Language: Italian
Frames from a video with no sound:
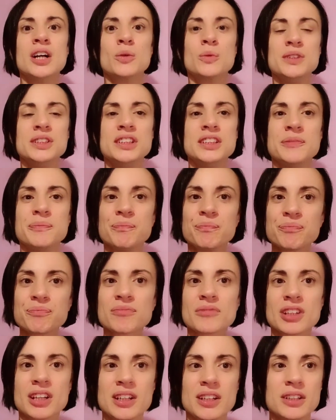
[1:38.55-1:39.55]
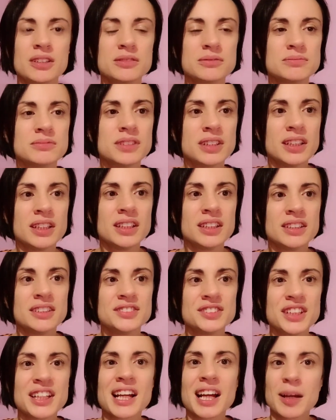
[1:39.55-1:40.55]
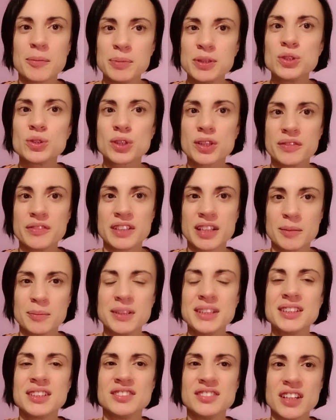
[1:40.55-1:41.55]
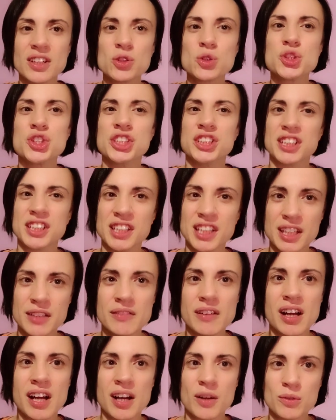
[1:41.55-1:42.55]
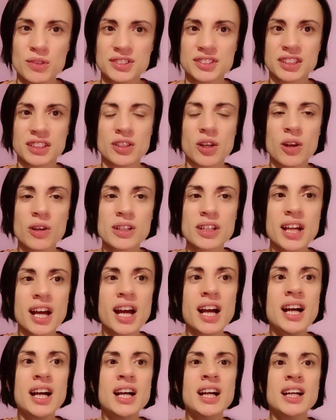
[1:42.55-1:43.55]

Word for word: quindi eh, un, eh, si era capito che veramente Sergio ci teneva a questa donna,